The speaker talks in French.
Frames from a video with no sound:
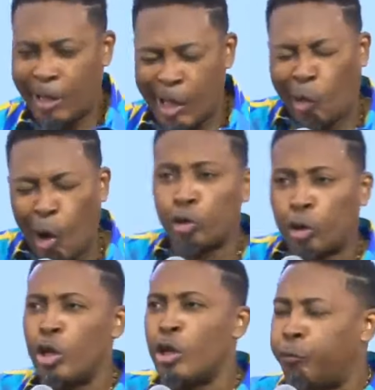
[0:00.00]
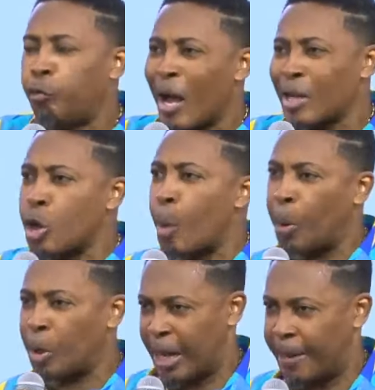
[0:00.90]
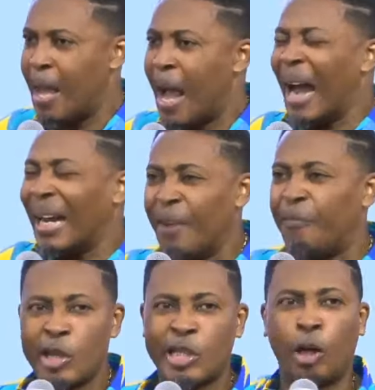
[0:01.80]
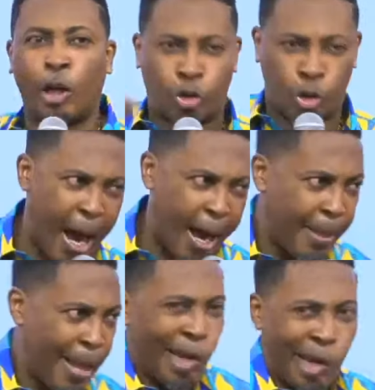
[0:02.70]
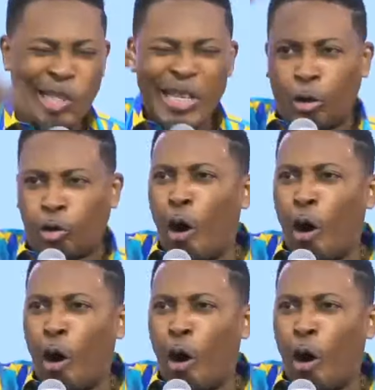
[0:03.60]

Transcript: qui continue de vouloir s'opposer à l'évangile que tu as, que cette